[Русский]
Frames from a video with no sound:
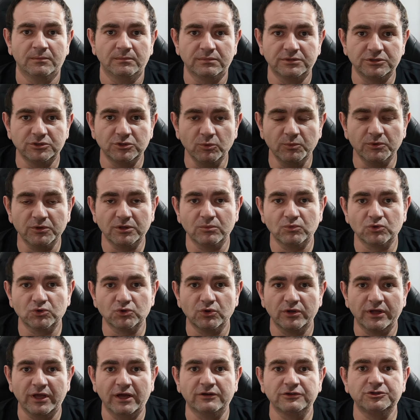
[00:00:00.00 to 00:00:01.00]
Почему? Потому
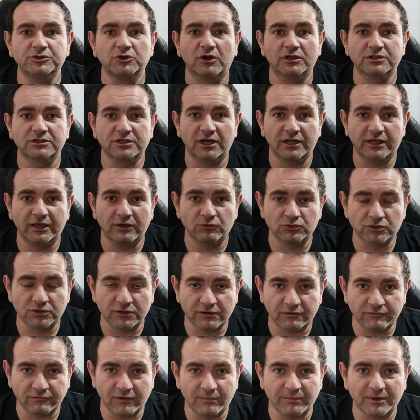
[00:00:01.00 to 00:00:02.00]
что я еще раз, как я уже
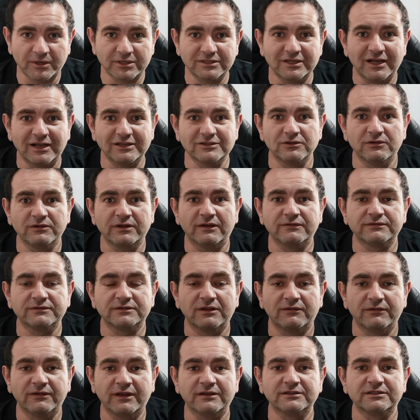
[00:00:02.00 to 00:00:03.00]
вам рассказывал, я,
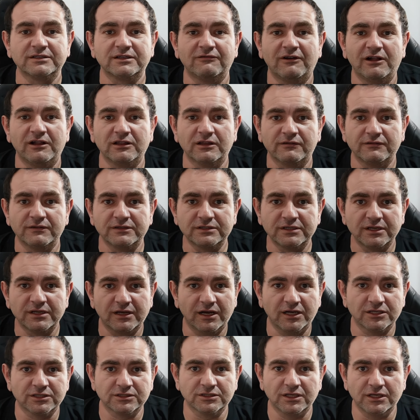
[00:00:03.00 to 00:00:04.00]
встав, я вставал на весы
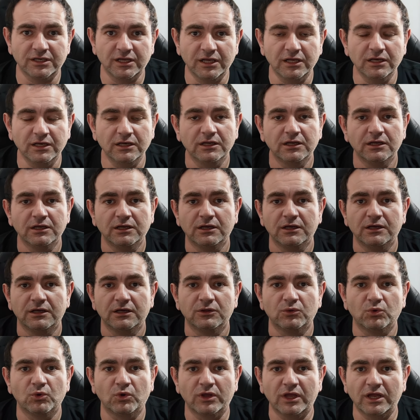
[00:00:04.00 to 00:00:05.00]
каждый день,
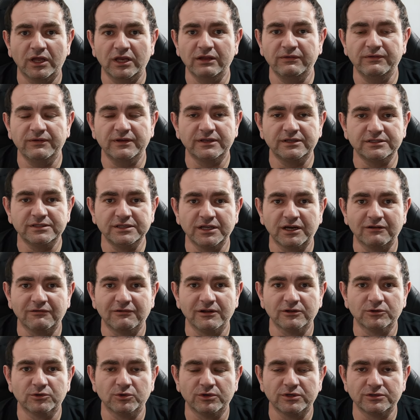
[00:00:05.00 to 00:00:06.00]
но я не
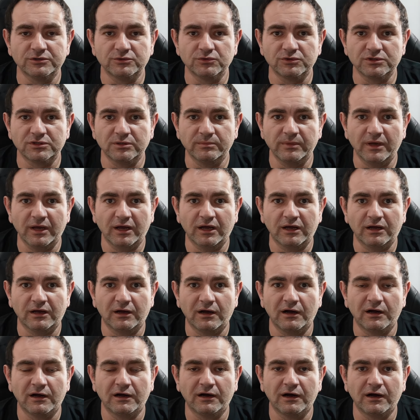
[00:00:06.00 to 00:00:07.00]
фиксировал, то есть у
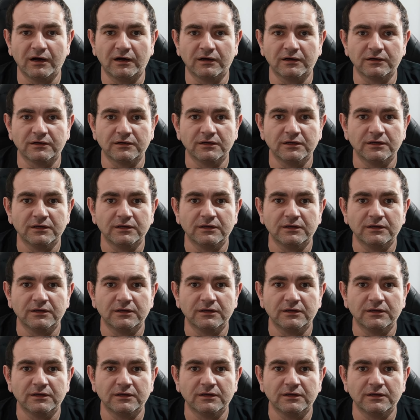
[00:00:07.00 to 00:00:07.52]
себя э,